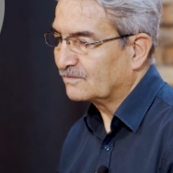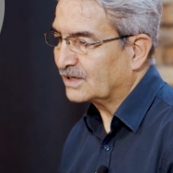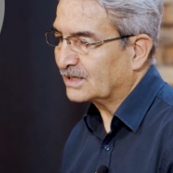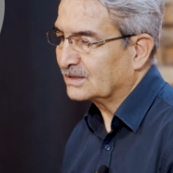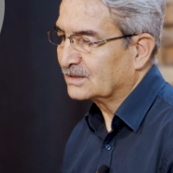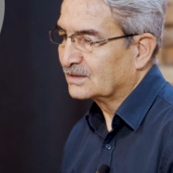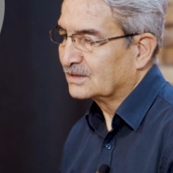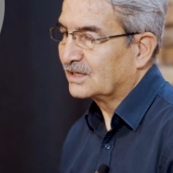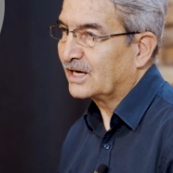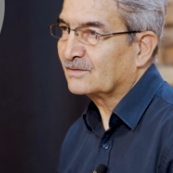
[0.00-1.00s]
ve
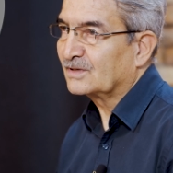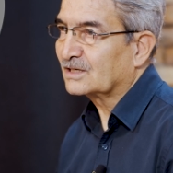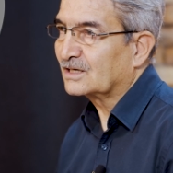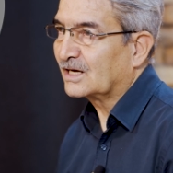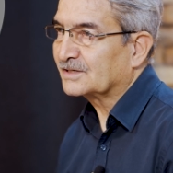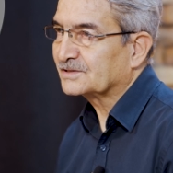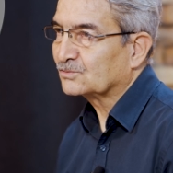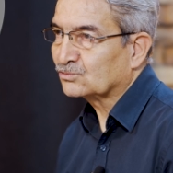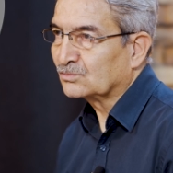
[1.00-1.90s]
Ermeniler,